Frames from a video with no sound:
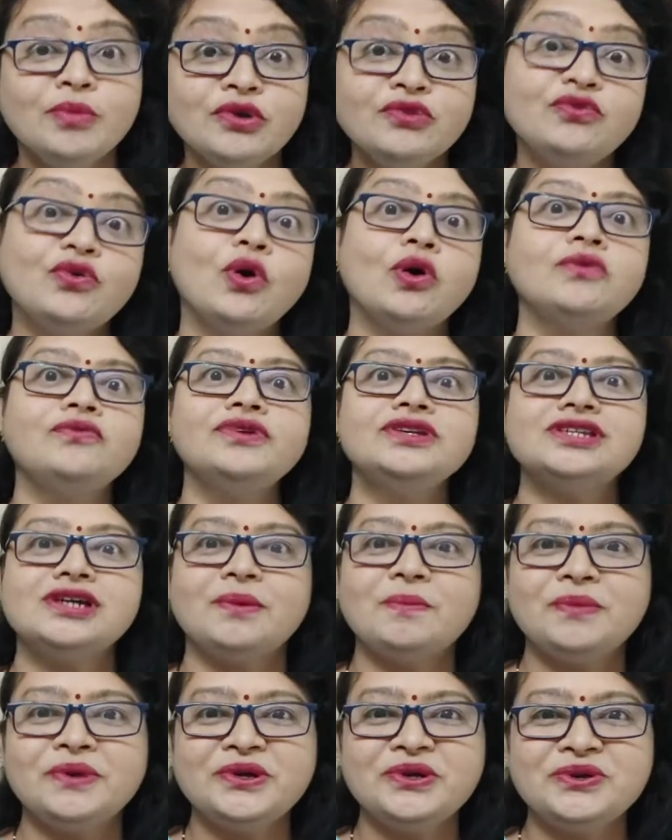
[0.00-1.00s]
बिफोर वी
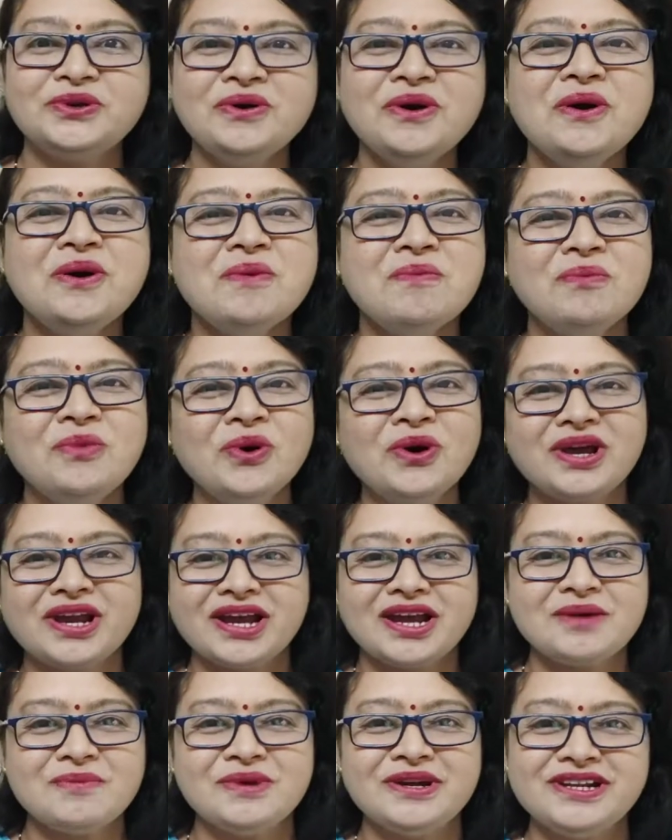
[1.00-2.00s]
जंप इनटू बुक
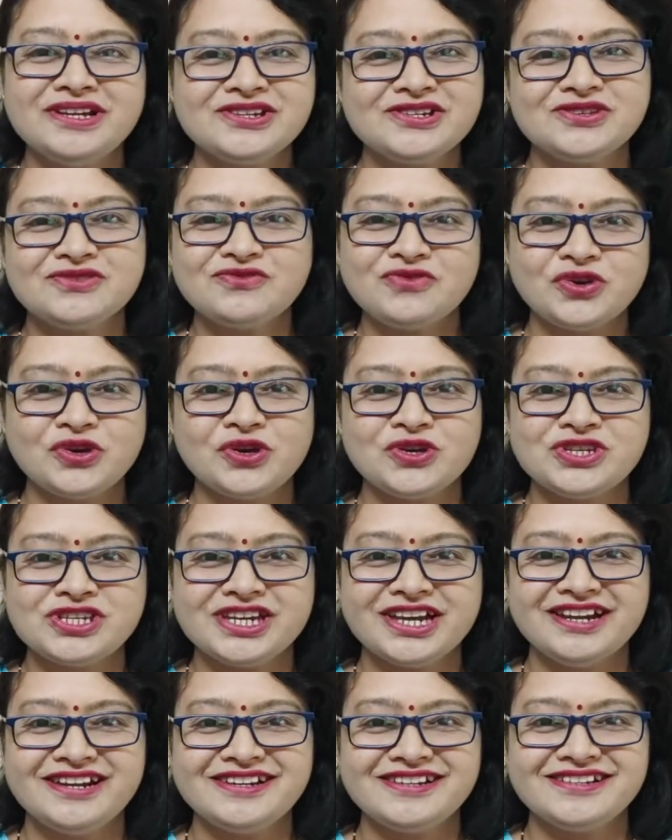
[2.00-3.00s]
रिकमेंडेशन फॉर योर
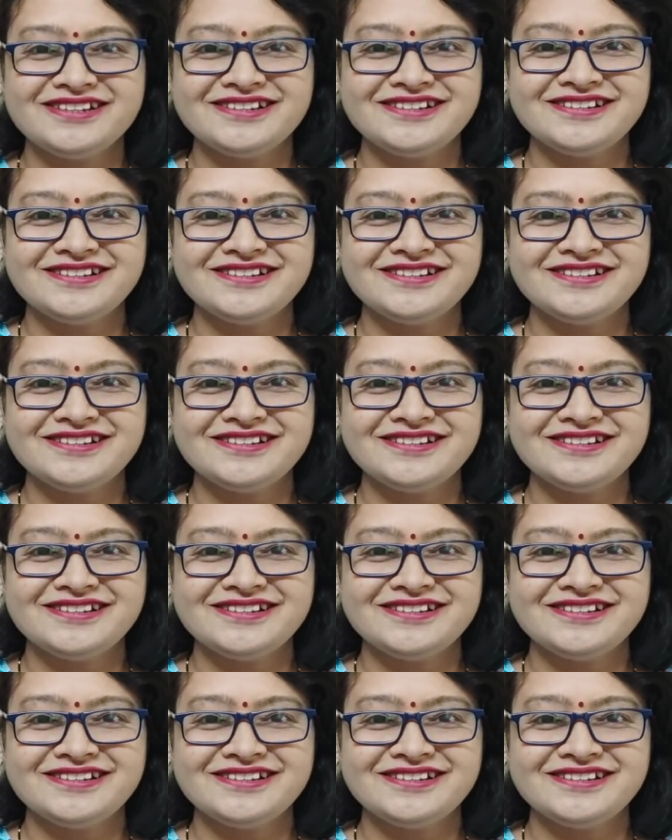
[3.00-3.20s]
चाइल्ड